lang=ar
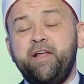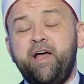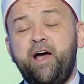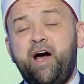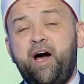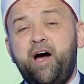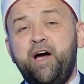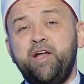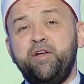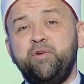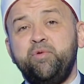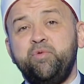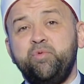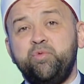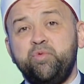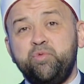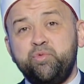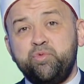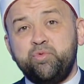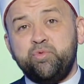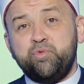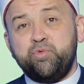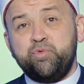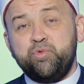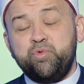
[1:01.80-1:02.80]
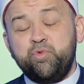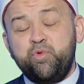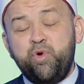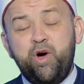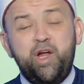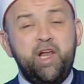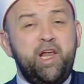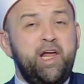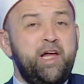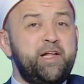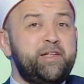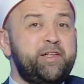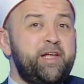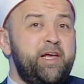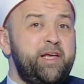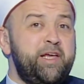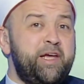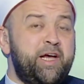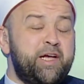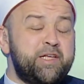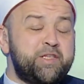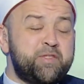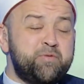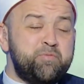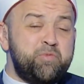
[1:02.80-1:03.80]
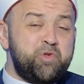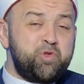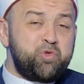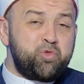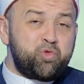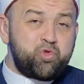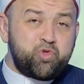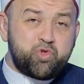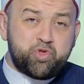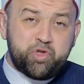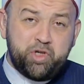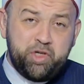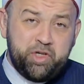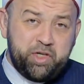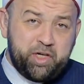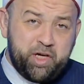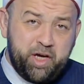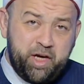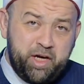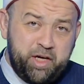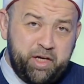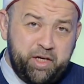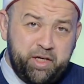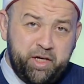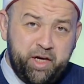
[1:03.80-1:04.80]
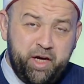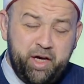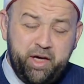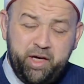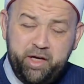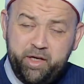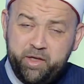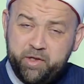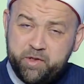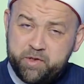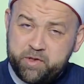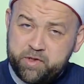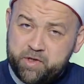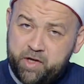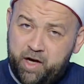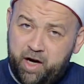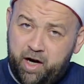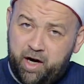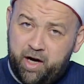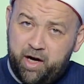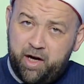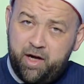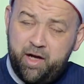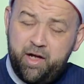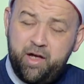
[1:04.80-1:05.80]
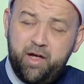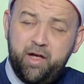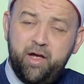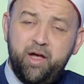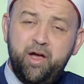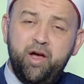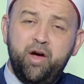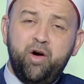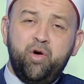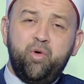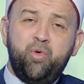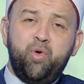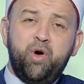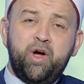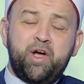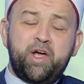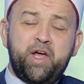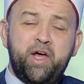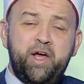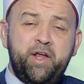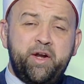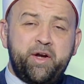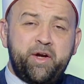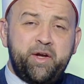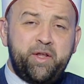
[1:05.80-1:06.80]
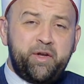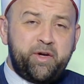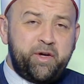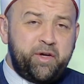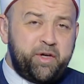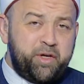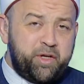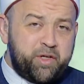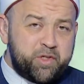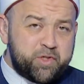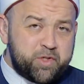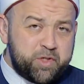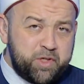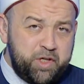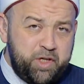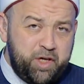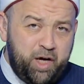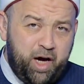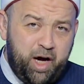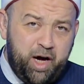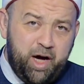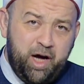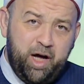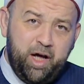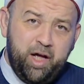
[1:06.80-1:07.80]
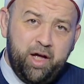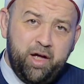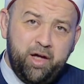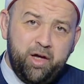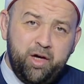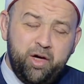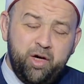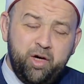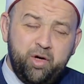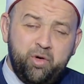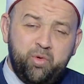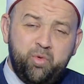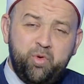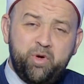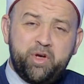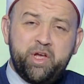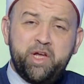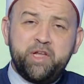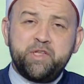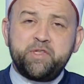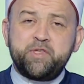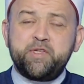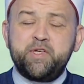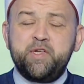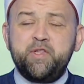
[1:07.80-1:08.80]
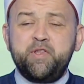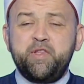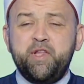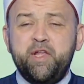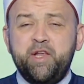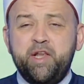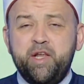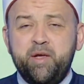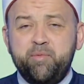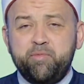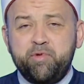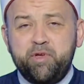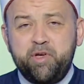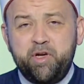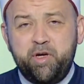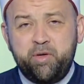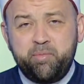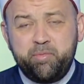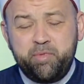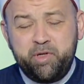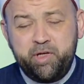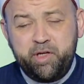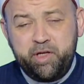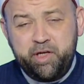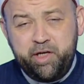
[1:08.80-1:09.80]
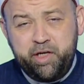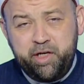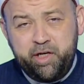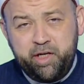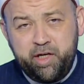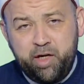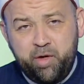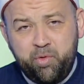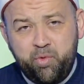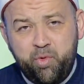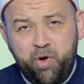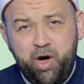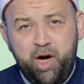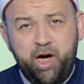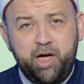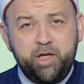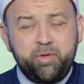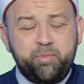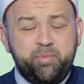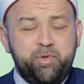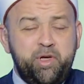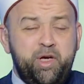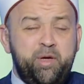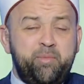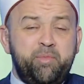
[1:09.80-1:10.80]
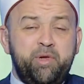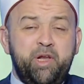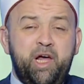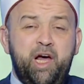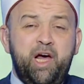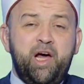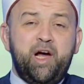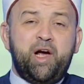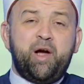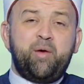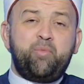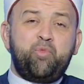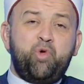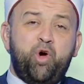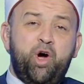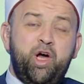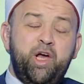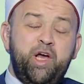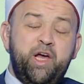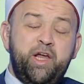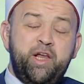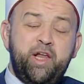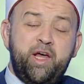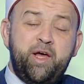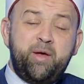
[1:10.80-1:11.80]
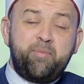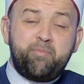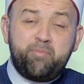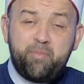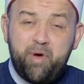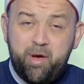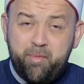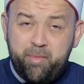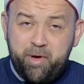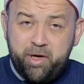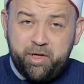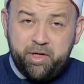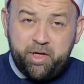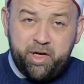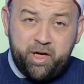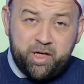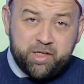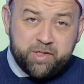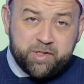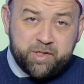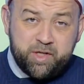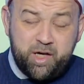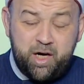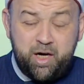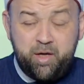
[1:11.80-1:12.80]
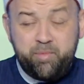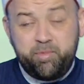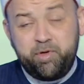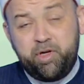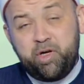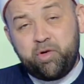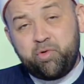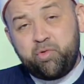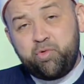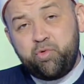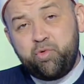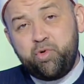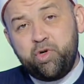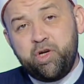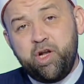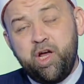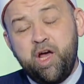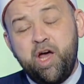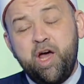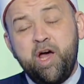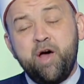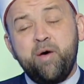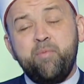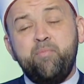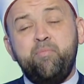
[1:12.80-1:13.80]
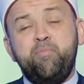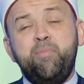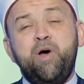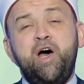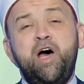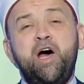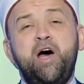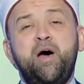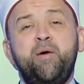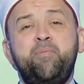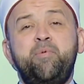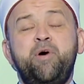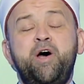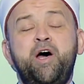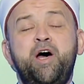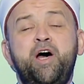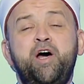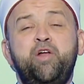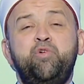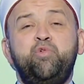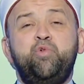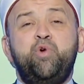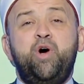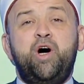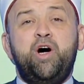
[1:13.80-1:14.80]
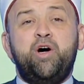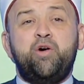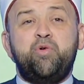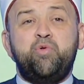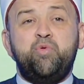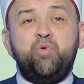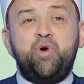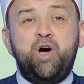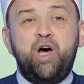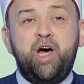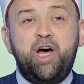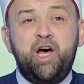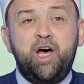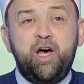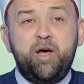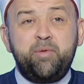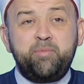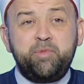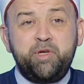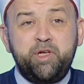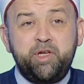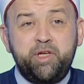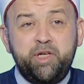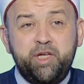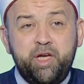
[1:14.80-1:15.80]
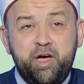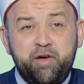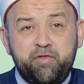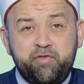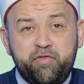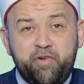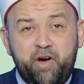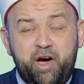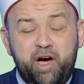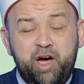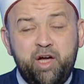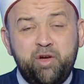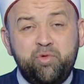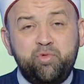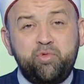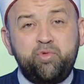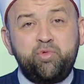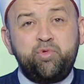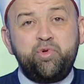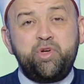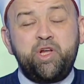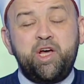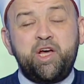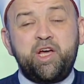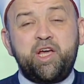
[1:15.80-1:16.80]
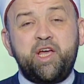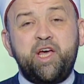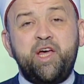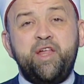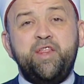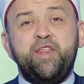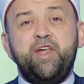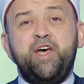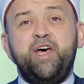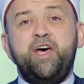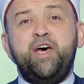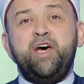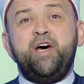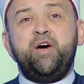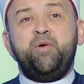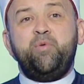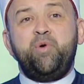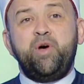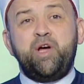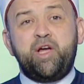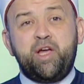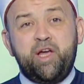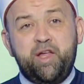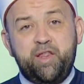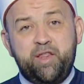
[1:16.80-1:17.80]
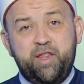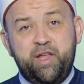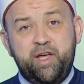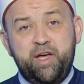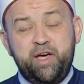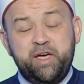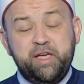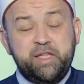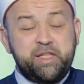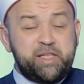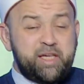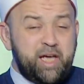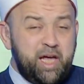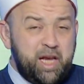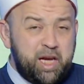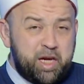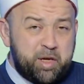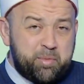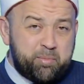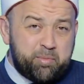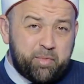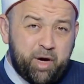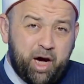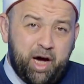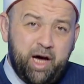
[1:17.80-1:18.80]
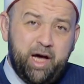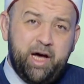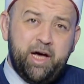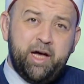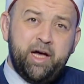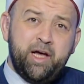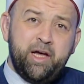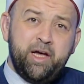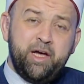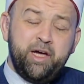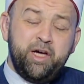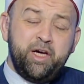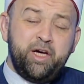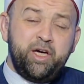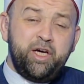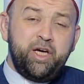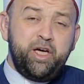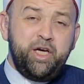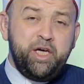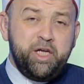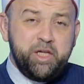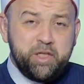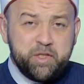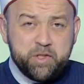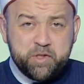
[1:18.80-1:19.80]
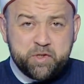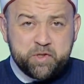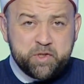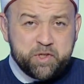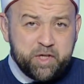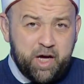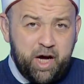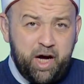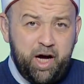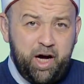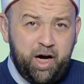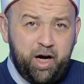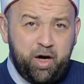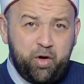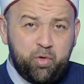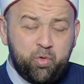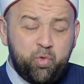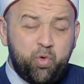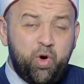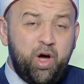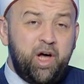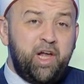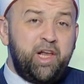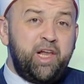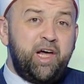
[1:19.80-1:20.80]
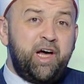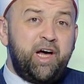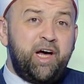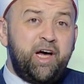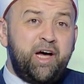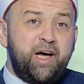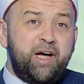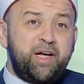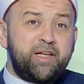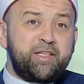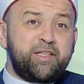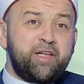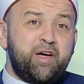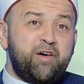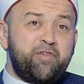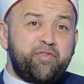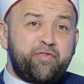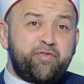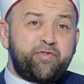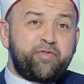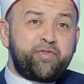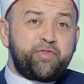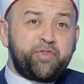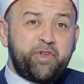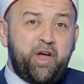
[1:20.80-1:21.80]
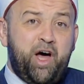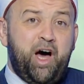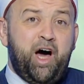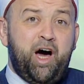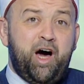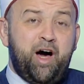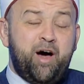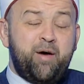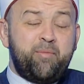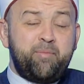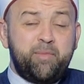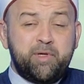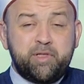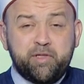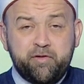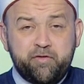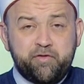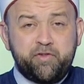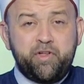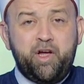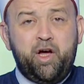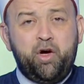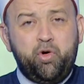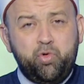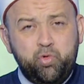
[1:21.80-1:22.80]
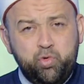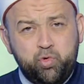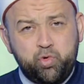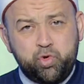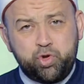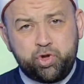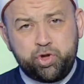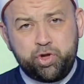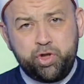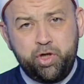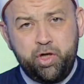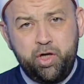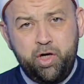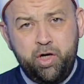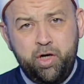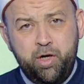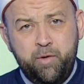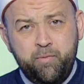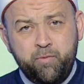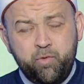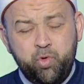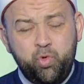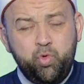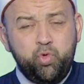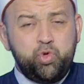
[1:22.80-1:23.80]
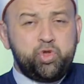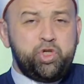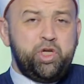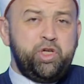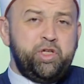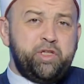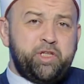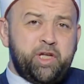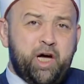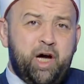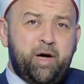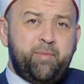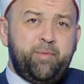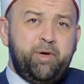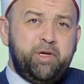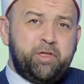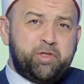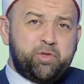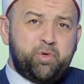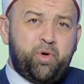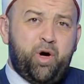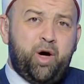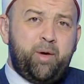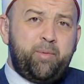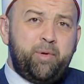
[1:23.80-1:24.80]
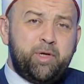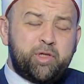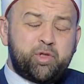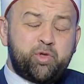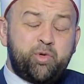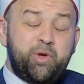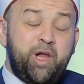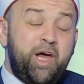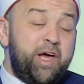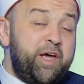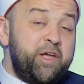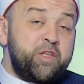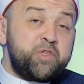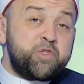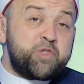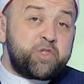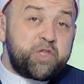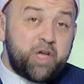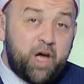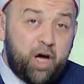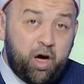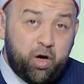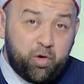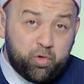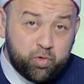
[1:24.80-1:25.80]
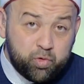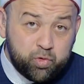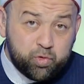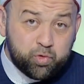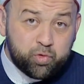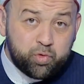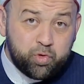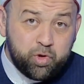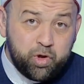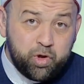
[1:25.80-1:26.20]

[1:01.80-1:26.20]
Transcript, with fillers: عنه ولا تيأس من نصحك إياه انصح وكرر النصيحة وكان سيدنا النبي يعمل إيه لو واحد بيعمل حاجة معينة ما بين أصحابه يقول ما بال أقوام يفعلون كذا وكذا اتكلم معاه انصح ولا تفضح ما تفضحوش تقولوش انت عملته وعملته لا انصحه